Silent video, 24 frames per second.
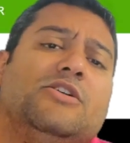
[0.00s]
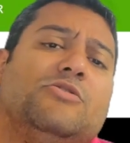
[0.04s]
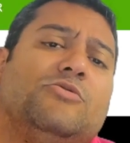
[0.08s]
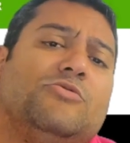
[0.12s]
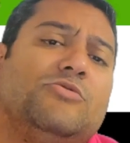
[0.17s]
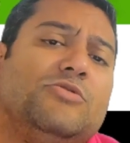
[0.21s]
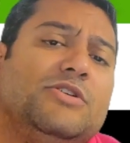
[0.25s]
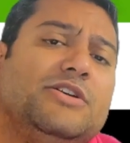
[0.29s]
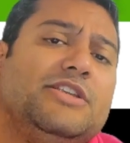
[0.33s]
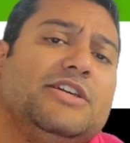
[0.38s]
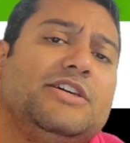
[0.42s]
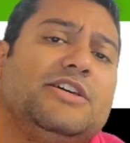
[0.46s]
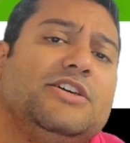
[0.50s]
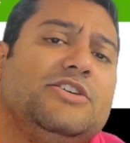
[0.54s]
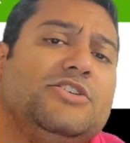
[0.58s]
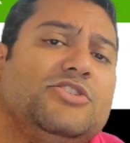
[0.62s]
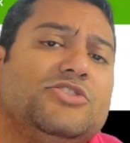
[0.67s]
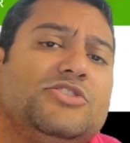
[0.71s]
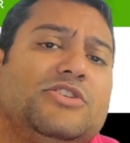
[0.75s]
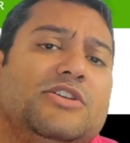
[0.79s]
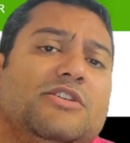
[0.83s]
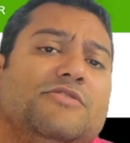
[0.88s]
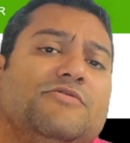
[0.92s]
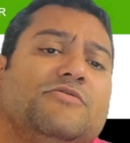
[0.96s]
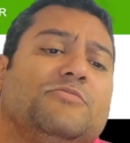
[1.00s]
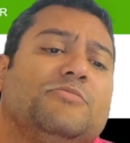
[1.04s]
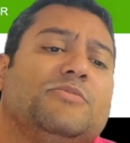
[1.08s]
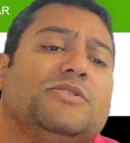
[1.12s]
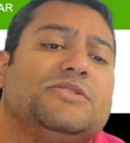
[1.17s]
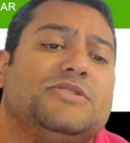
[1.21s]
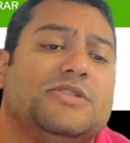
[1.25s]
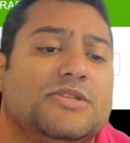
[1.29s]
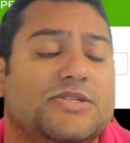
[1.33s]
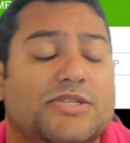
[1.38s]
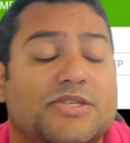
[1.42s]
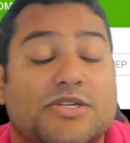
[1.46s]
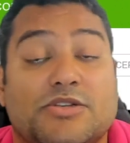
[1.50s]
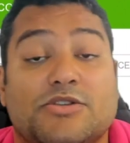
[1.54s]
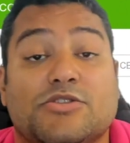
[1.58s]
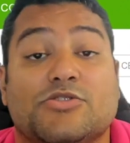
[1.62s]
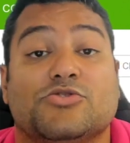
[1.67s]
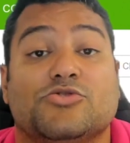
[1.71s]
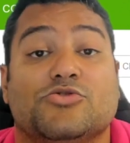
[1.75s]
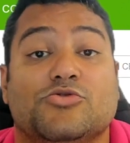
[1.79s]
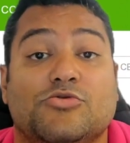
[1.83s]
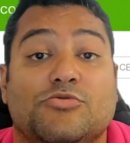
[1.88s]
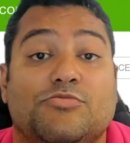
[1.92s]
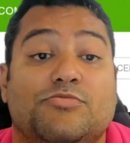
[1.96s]
Ontem a gente teve uma 60
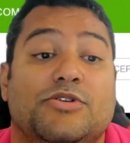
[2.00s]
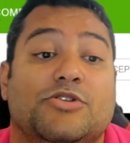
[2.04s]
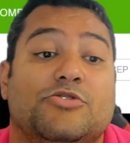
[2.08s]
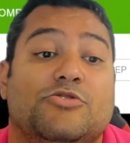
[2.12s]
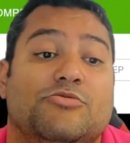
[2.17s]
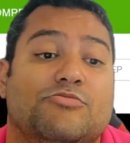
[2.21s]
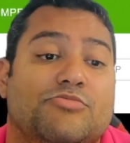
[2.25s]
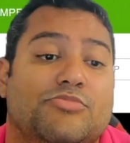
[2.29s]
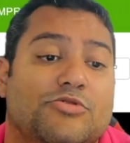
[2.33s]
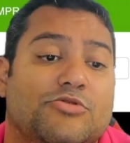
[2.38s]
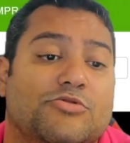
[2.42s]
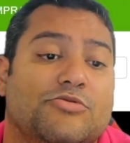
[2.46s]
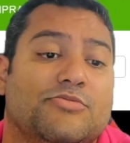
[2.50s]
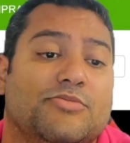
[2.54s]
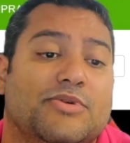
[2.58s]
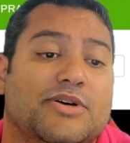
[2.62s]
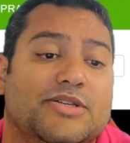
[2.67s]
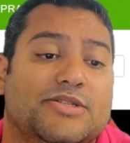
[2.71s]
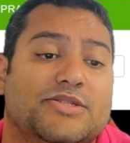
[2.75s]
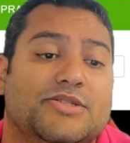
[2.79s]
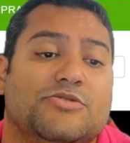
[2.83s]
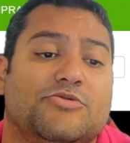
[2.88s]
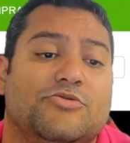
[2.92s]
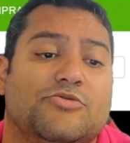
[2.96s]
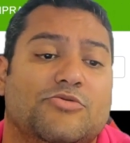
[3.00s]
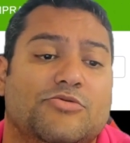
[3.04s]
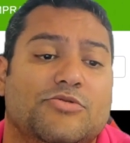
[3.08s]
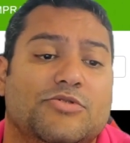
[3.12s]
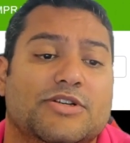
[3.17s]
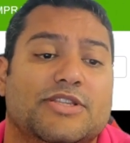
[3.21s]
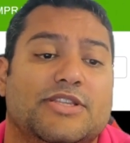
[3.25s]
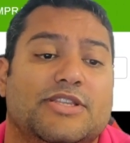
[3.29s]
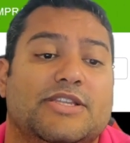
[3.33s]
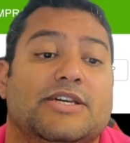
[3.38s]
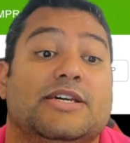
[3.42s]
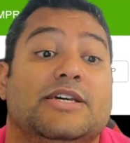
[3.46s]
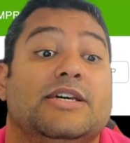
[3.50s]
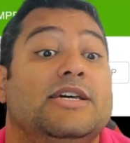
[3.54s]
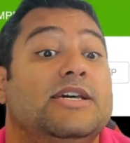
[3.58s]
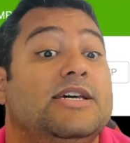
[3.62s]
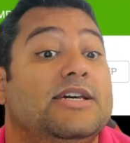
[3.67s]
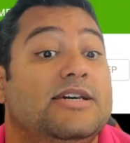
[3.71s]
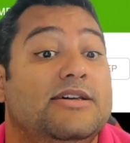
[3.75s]
Super um pouco mais em conta,